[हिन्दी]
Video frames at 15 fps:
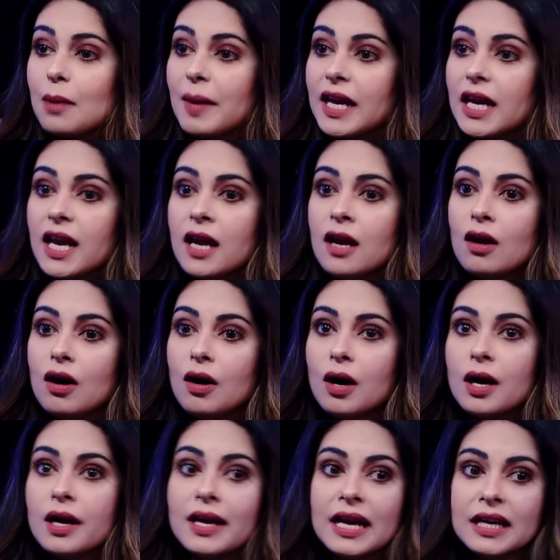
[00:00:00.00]
मैंने
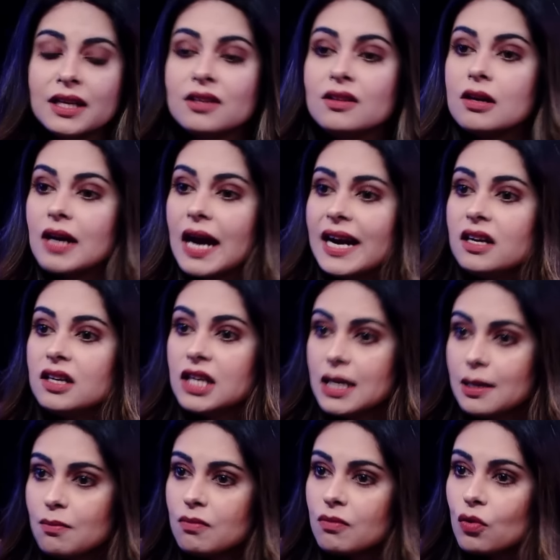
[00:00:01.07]
गेटिंग द राइट
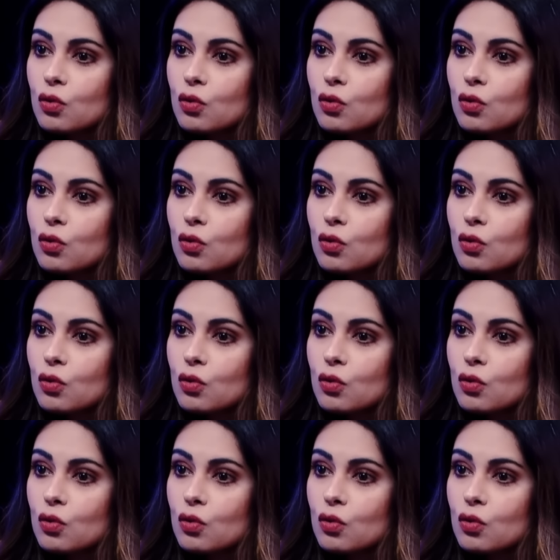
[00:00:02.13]
टीम